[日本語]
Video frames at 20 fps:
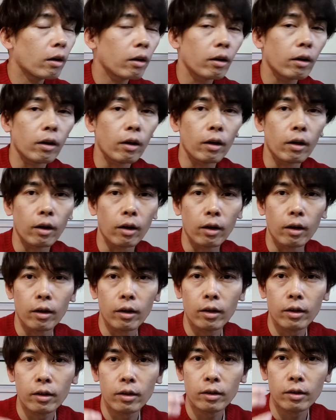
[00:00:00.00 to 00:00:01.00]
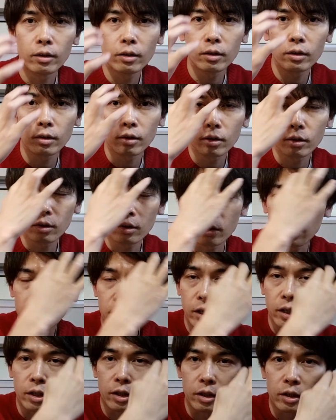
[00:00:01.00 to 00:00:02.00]
えー、実
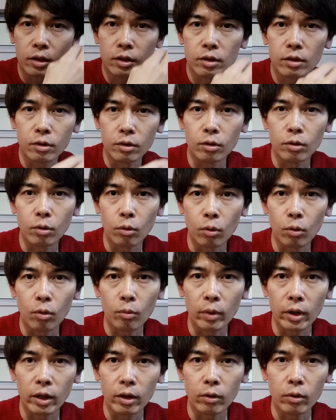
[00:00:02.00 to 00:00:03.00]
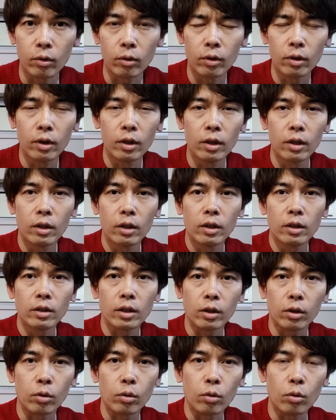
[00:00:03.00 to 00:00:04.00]
際に作るところまでの
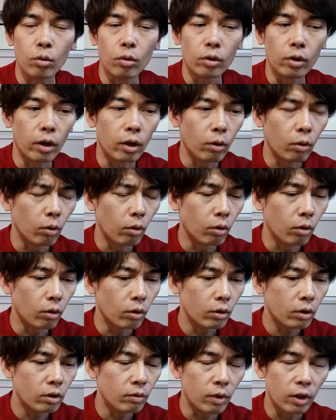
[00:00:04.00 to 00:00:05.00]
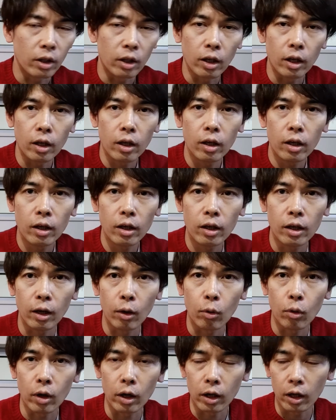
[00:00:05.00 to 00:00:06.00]
作業工程を全てや
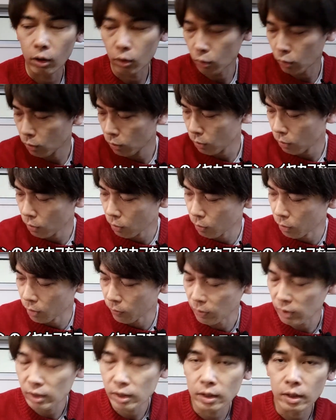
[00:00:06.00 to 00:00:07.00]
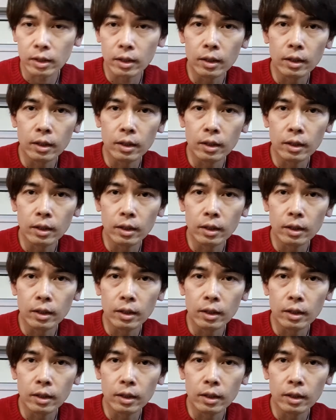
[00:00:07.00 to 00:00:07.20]
ろうかなと思います。